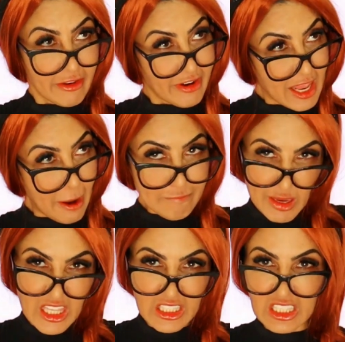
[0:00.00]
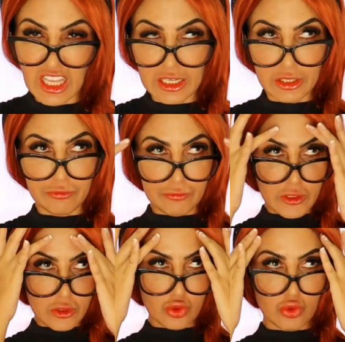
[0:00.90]
Vai valer a pena esse
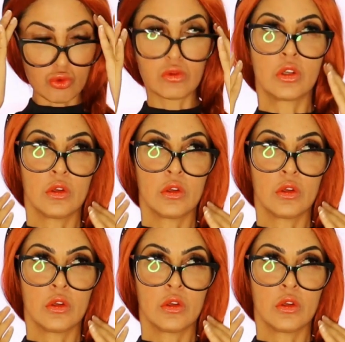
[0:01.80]
sacrifício.